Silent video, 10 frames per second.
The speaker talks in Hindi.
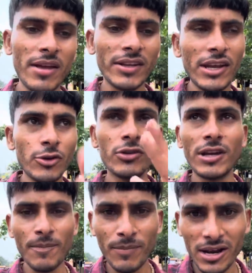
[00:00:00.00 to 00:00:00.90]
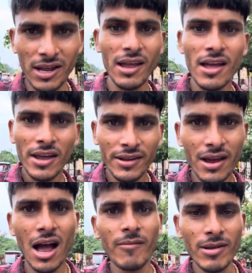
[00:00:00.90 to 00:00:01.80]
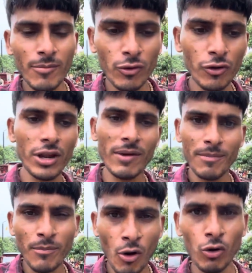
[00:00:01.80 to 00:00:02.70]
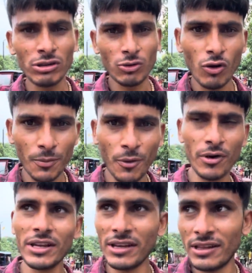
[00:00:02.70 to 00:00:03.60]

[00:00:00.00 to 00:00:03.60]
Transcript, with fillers: में ये जो टेम्पल है यहाँ भी मुगलों ने भाई बहुत तोड़ फोड़ की